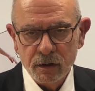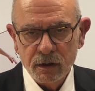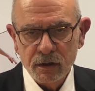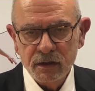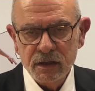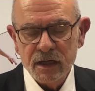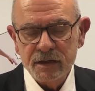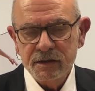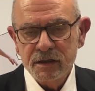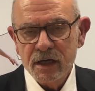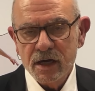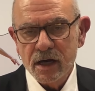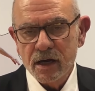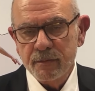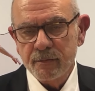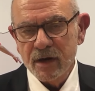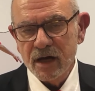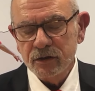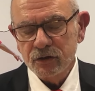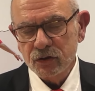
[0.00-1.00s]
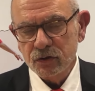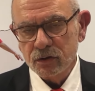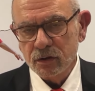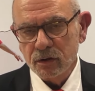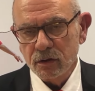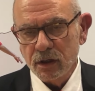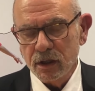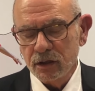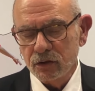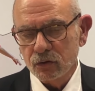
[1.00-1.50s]
Gagner un match,
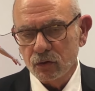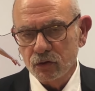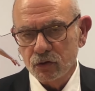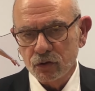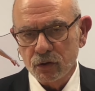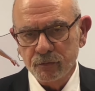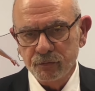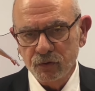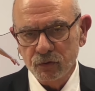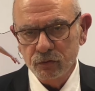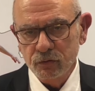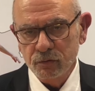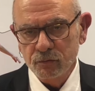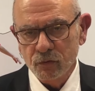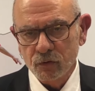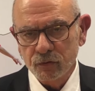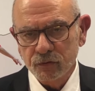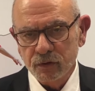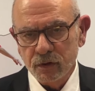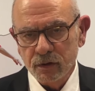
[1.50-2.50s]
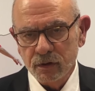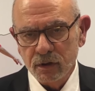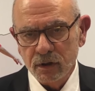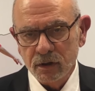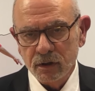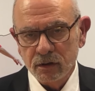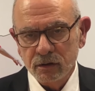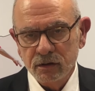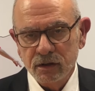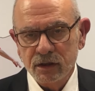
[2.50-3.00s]
être champion du monde,
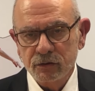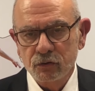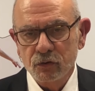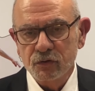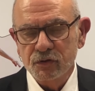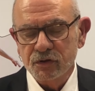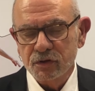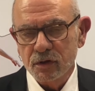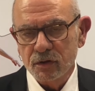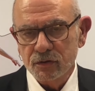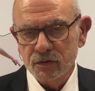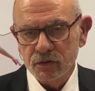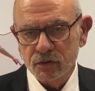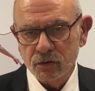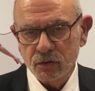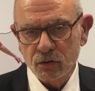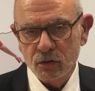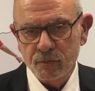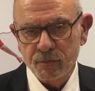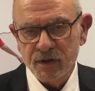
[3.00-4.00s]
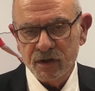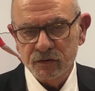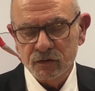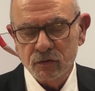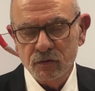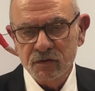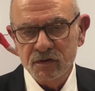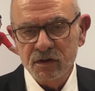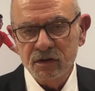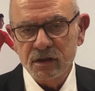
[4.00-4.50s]
n'a de sens que parce
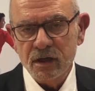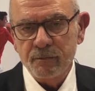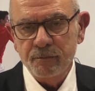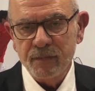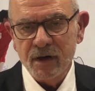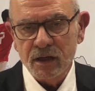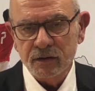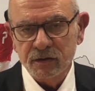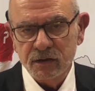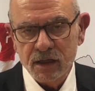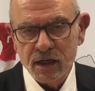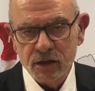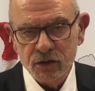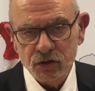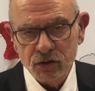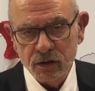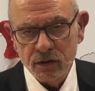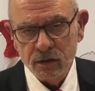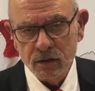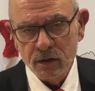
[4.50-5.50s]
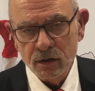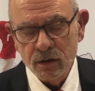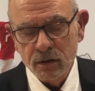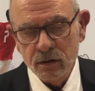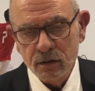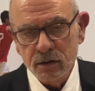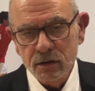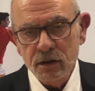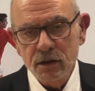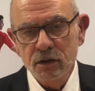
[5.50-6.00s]
que c'est un partage,
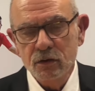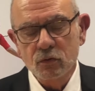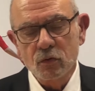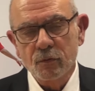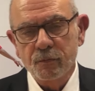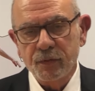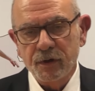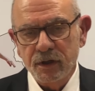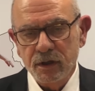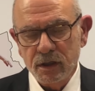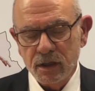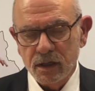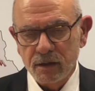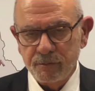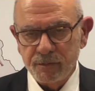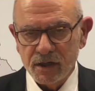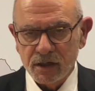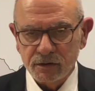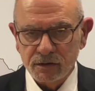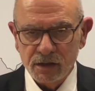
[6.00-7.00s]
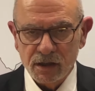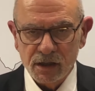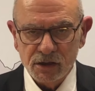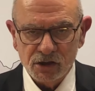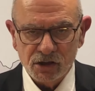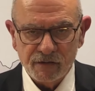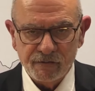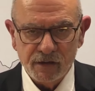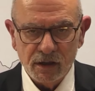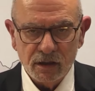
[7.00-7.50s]
y compris un partage
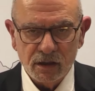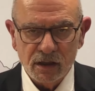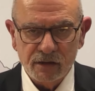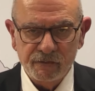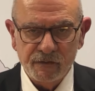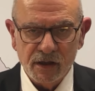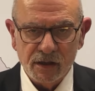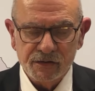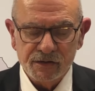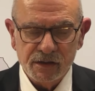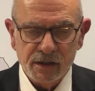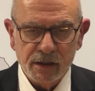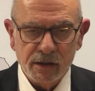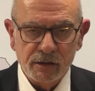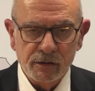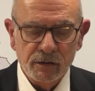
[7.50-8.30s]
avec l'adversaire.